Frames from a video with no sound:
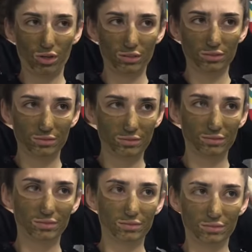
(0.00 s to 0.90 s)
an.
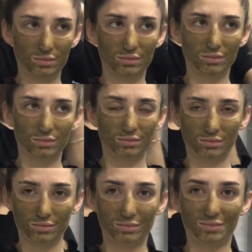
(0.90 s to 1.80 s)
Allah
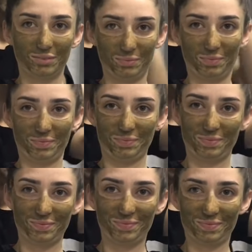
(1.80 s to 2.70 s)
aşkına.
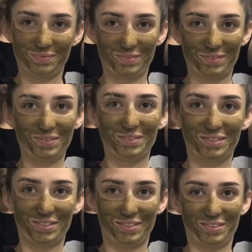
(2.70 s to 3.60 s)
Sor yani topuz
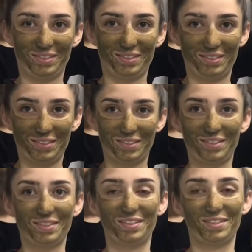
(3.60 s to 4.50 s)
mu daha çok
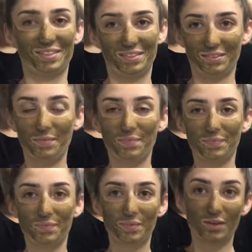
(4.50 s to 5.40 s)
gidiyor Hı.
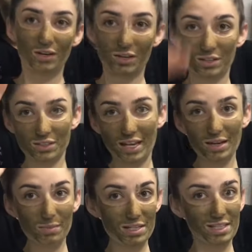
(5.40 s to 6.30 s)
yoksa Neye
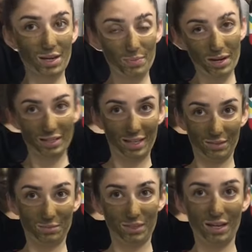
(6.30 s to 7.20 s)
maske
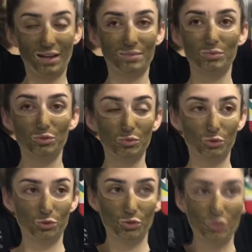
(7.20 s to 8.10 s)
yaparken mi yani? Bunu mu
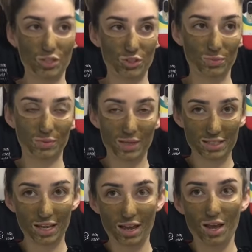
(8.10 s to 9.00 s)
düşüneceğiz şimdi? daha Mas-
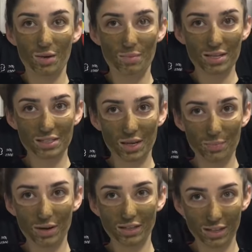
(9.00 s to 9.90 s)
kullanışlı? maske
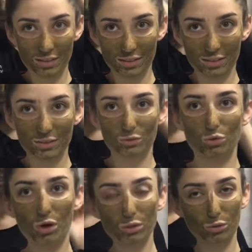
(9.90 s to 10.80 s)
yaparken Kesinlikle.
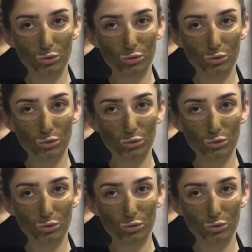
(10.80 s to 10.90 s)
doğal ol-